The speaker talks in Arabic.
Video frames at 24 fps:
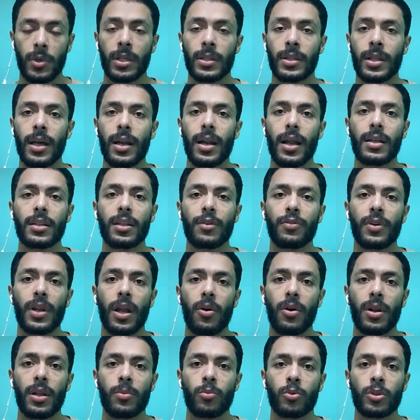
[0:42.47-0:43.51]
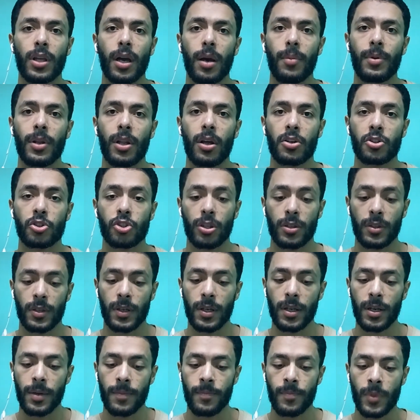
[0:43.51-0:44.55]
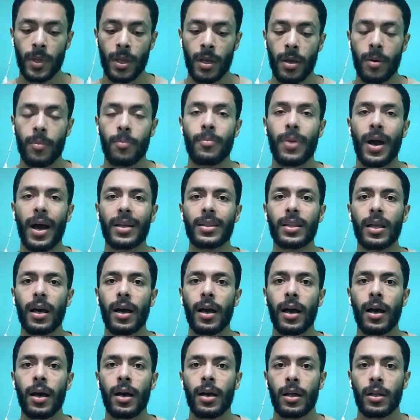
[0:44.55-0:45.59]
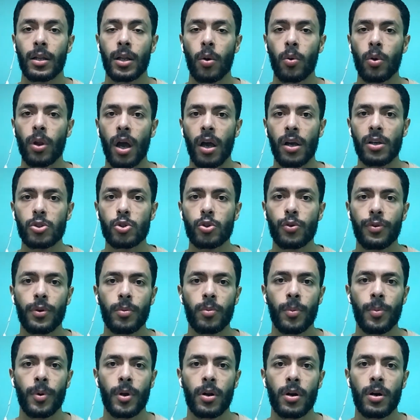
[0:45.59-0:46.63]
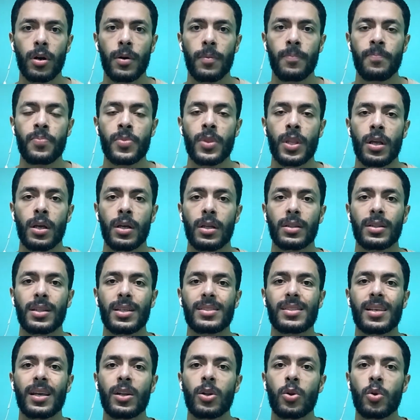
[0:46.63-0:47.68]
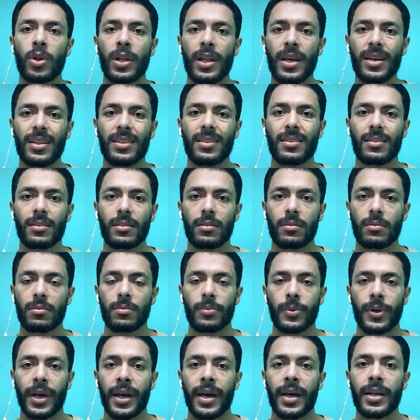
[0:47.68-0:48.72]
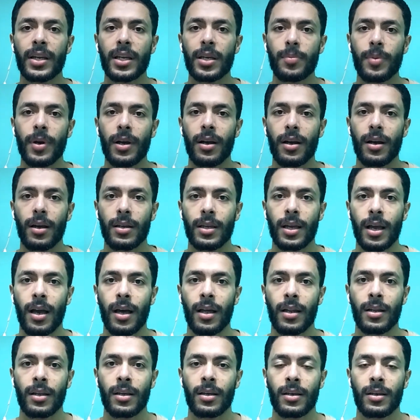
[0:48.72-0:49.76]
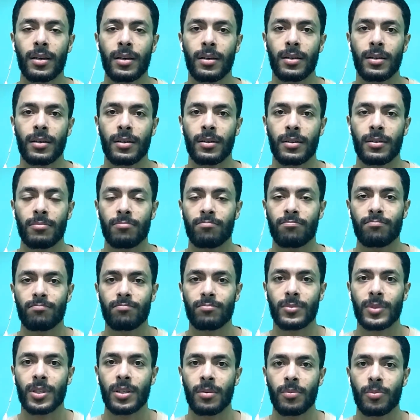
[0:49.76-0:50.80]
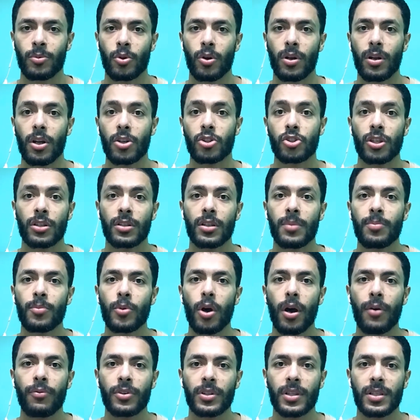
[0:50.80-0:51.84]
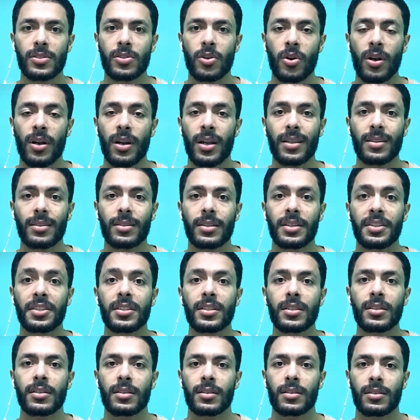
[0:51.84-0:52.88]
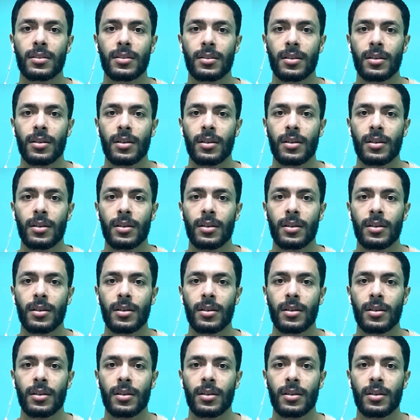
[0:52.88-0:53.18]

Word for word: ده الهدف الاول لمنتخب الارجنتين بعدها لو لاحظتوا في المباراه تسللات غريبه يعني بتوع الارجنتين بيقعوا في التسللات كتير